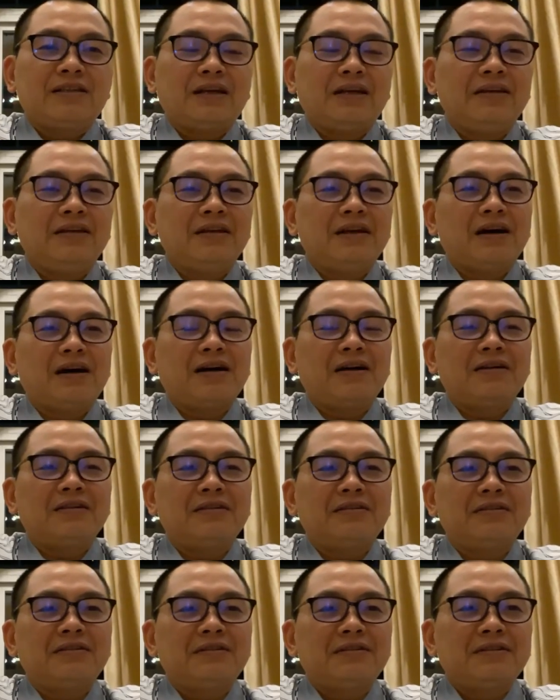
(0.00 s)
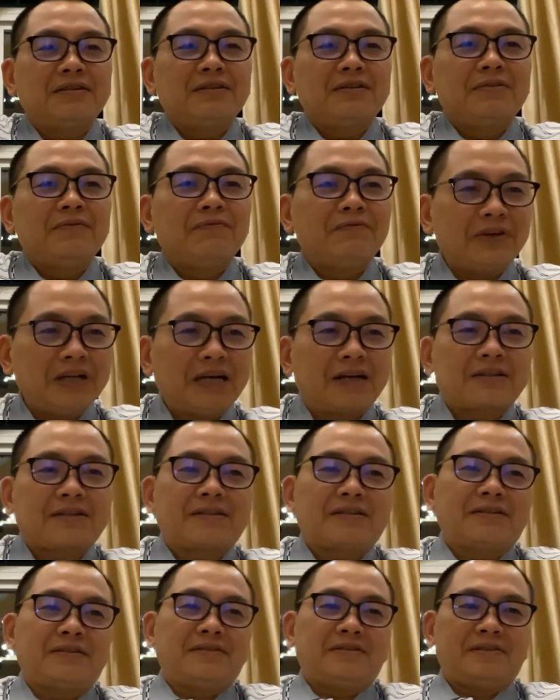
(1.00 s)
thì ờ,
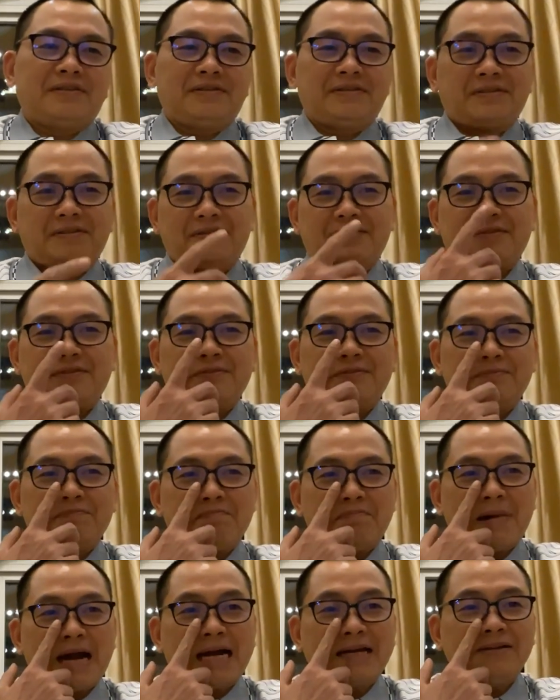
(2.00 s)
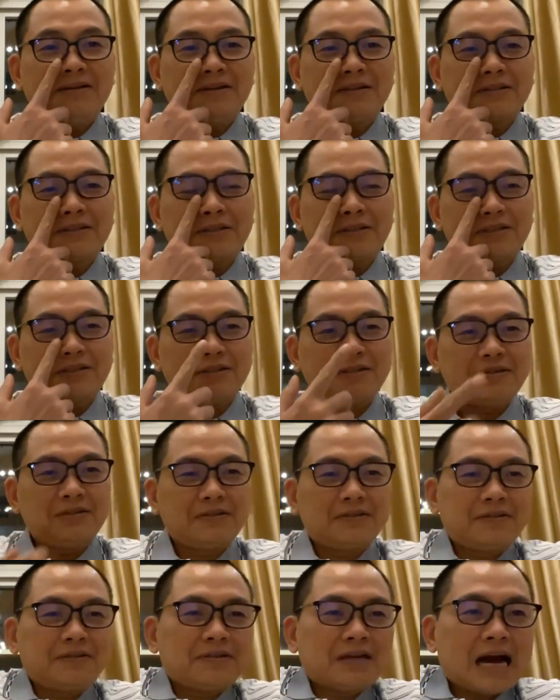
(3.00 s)
việc mà được
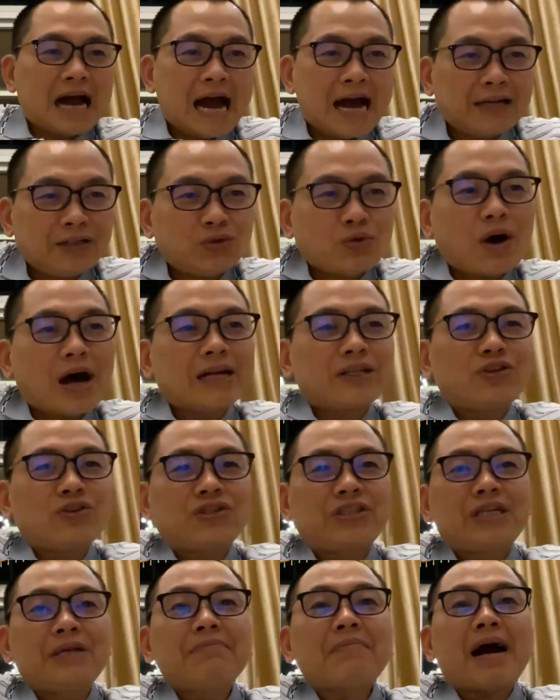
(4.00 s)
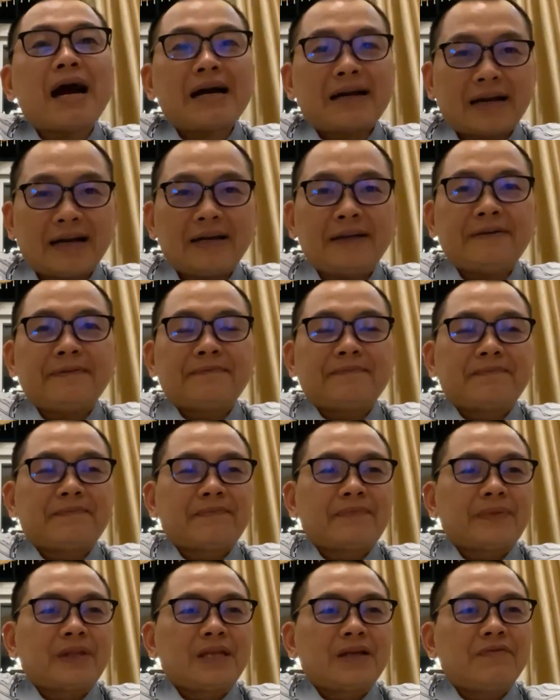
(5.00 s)
an toàn cho sinh mạng này
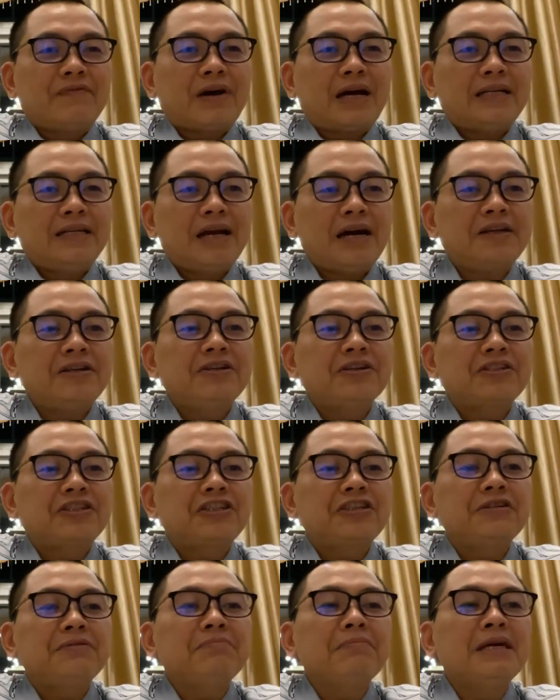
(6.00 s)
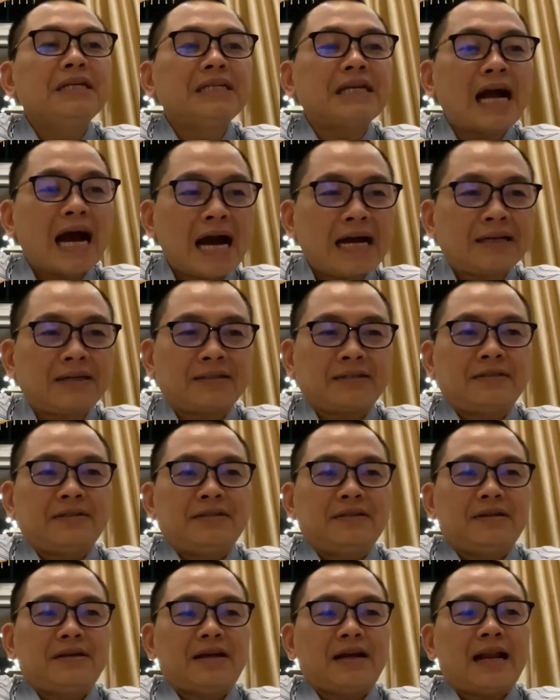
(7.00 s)
và nhận được sự bình an
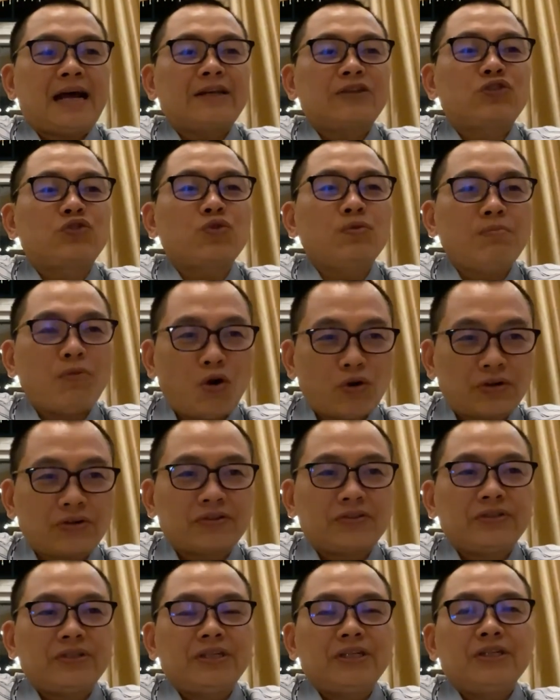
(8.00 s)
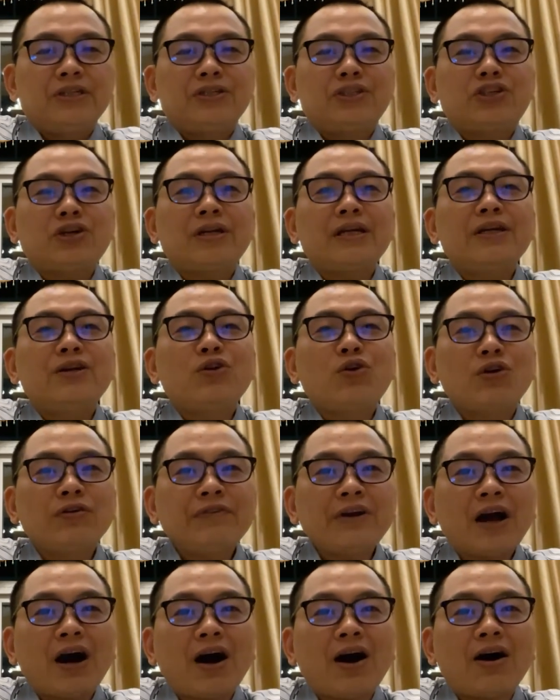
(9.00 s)
là số 1 cho nên đối
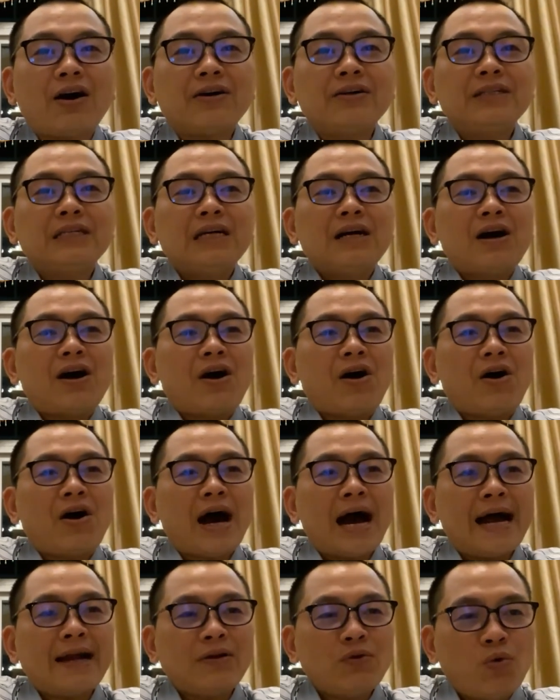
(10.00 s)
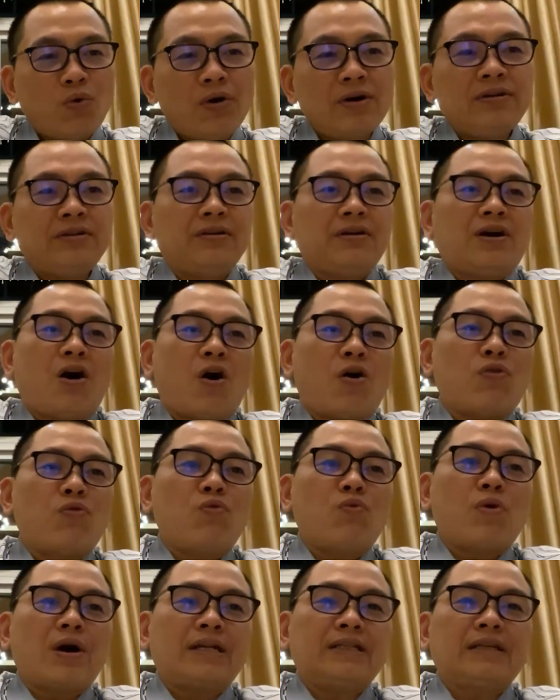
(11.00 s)
với họ họ ăn uống họ
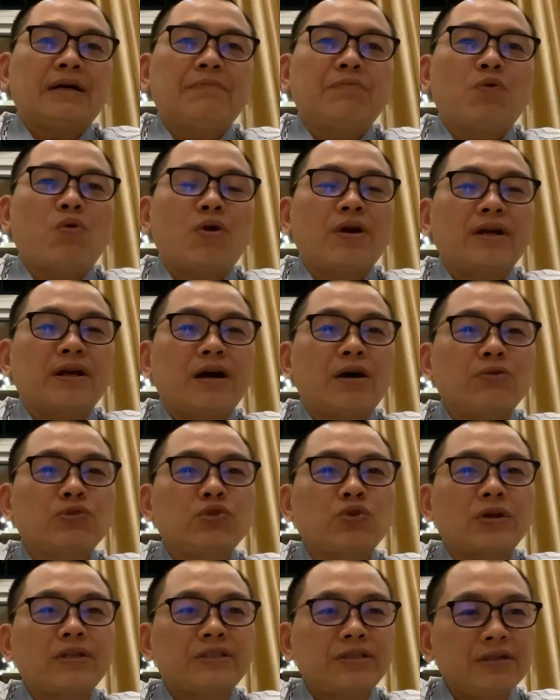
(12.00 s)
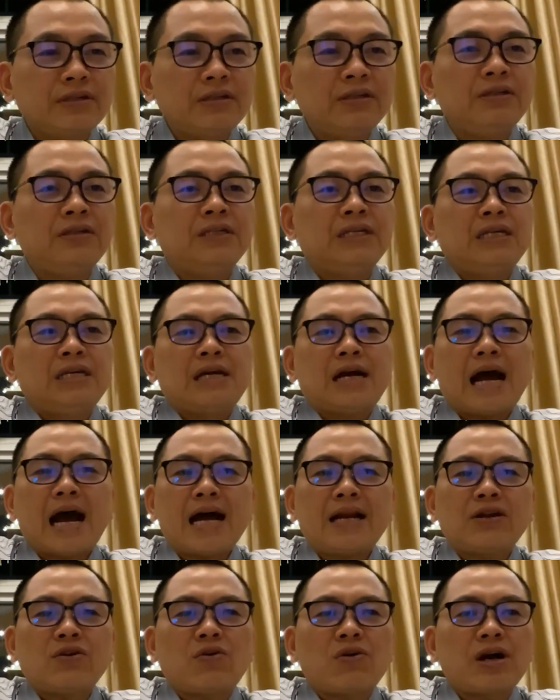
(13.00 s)
cũng quan tâm nguồn gốc xuất xứ
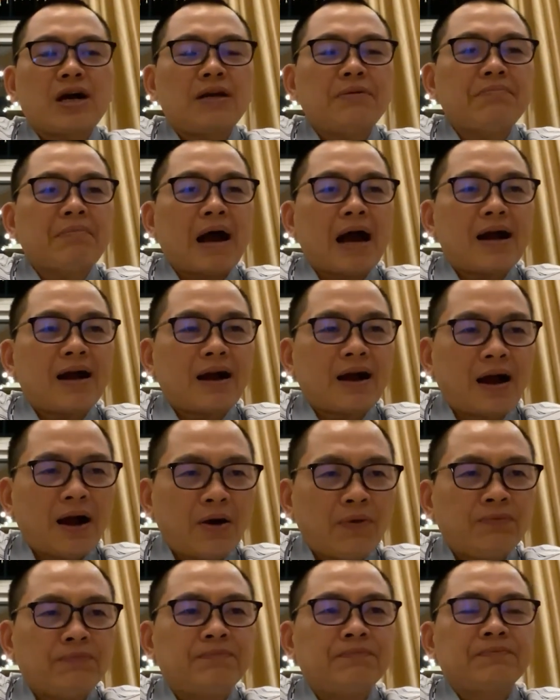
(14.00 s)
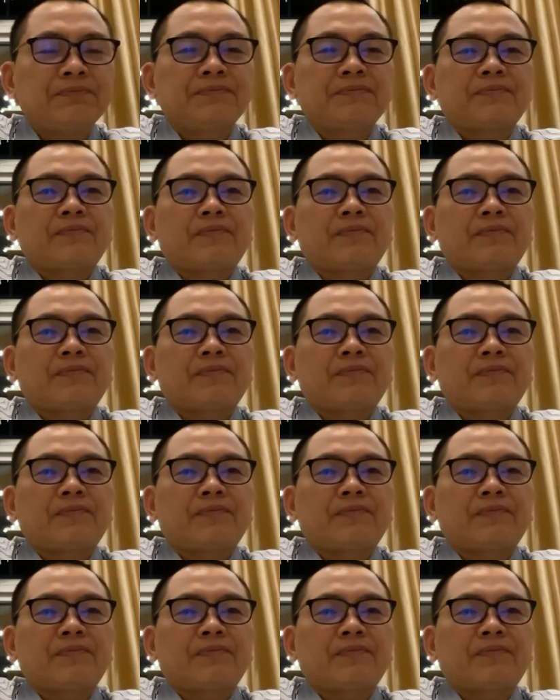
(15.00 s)
ăn có cân bằng không